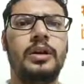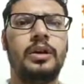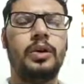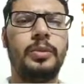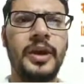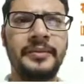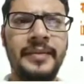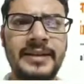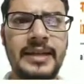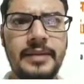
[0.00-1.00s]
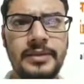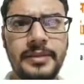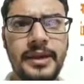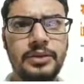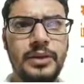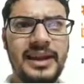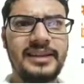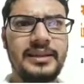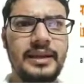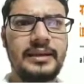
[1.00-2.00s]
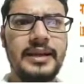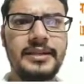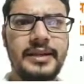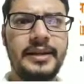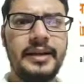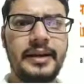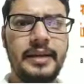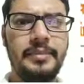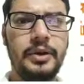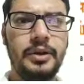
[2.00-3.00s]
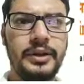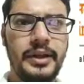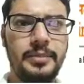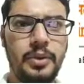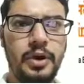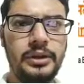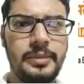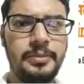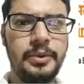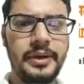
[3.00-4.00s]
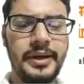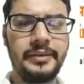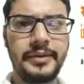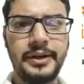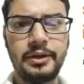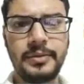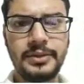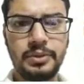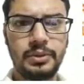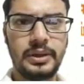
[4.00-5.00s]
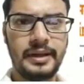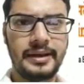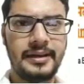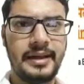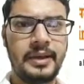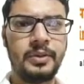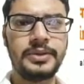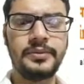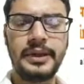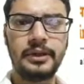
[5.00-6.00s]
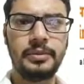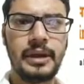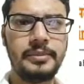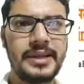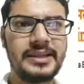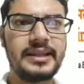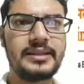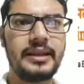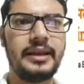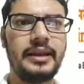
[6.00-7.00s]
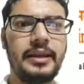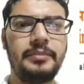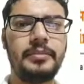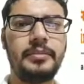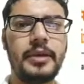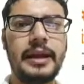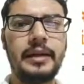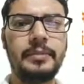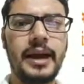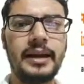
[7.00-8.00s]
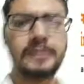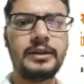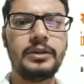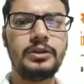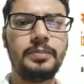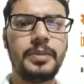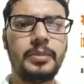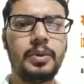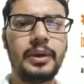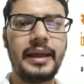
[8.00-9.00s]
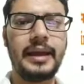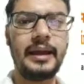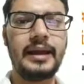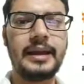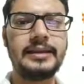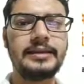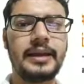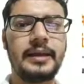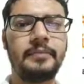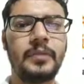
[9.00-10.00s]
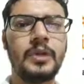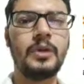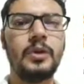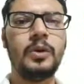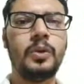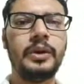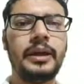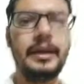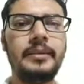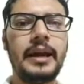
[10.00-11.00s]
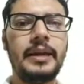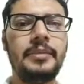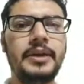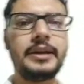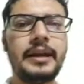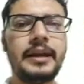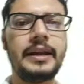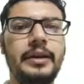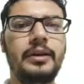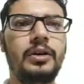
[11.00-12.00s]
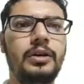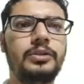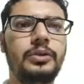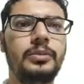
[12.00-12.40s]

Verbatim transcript: गुड मॉर्निंग फ्रेंड्स आप सभी का स्वागत है द स्टडी अड्डा पर और देखिए बहुत इंपॉर्टेंट वीडियो मैं शुरू करने जा रहा हूँ इस वीडियो में हम डिस्कस करेंगे भारत की जो प्रमुख एयरलाइंस हैं उनके बारे में जानेंगे और जो